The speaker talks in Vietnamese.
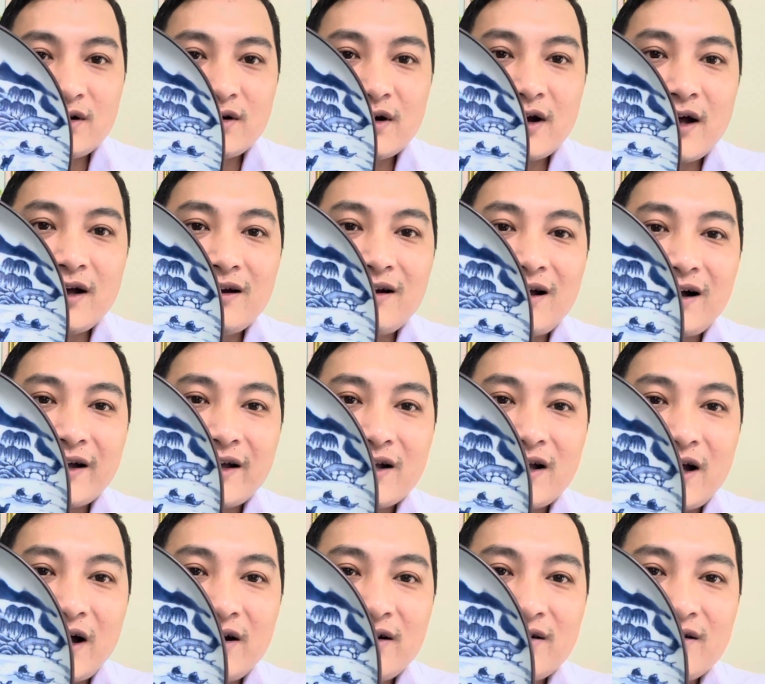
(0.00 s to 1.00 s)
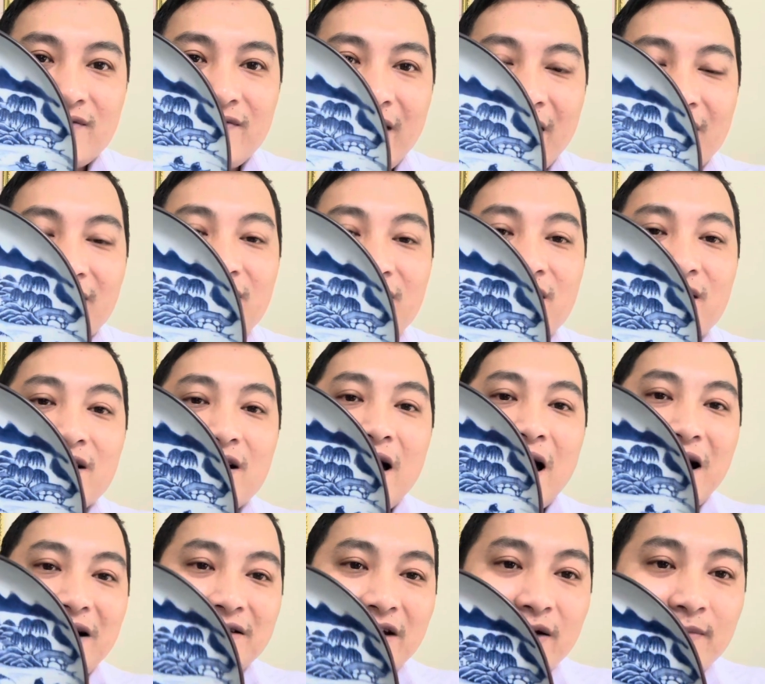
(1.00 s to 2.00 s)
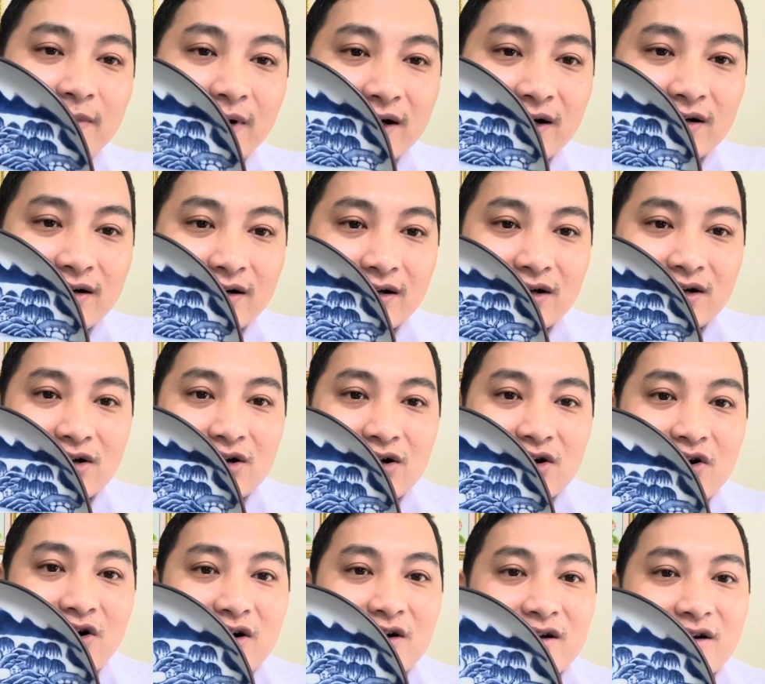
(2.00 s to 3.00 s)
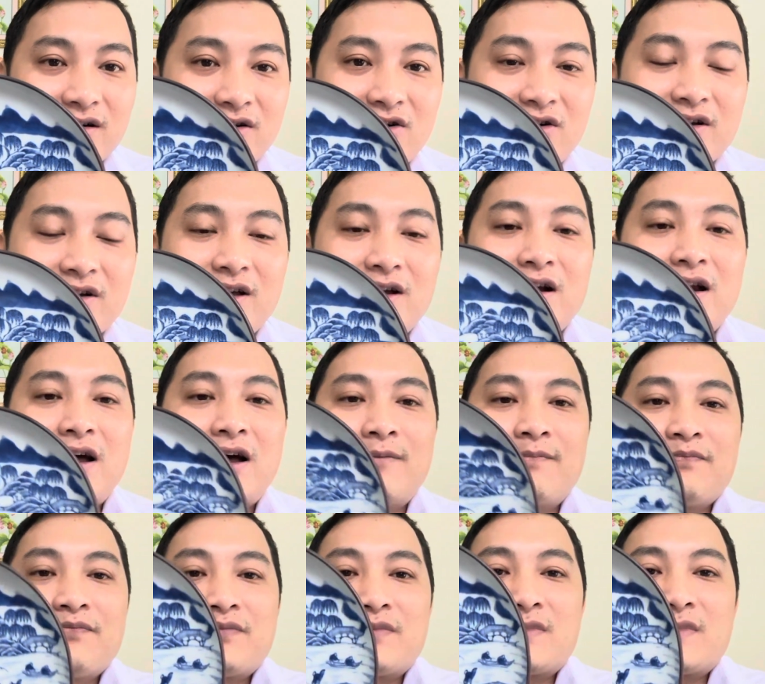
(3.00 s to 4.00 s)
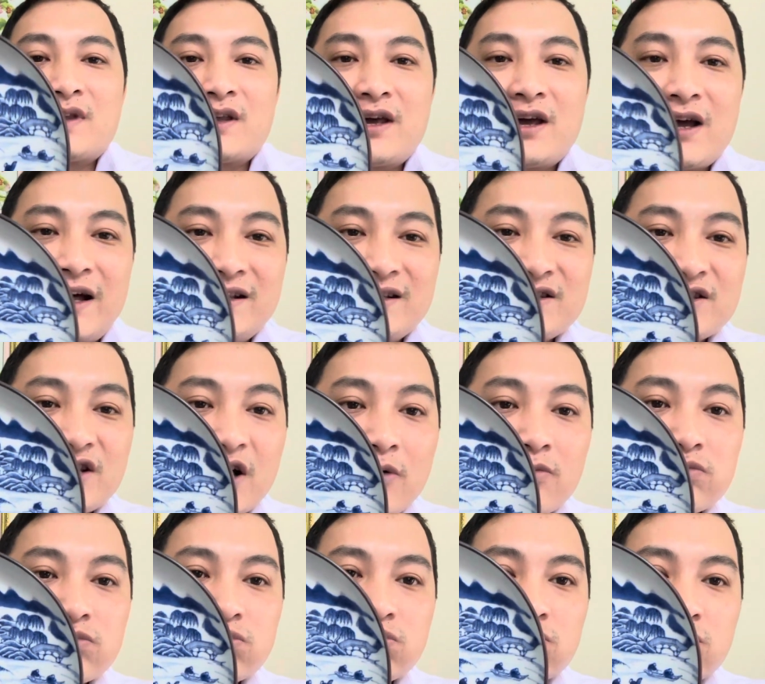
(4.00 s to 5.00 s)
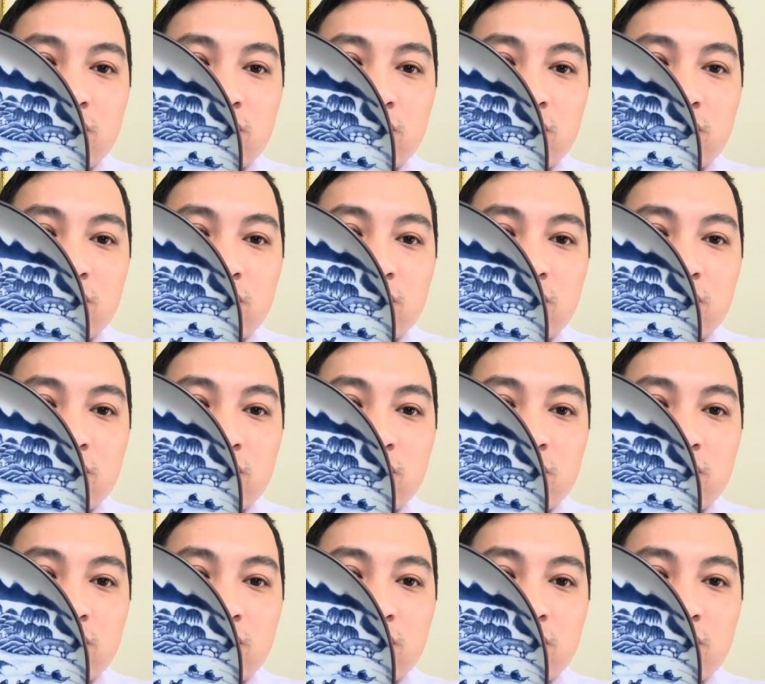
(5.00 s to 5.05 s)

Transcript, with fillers: đây là cái cảnh à, vẽ thiên hạ thái bình có có nghĩa là cái cảnh sống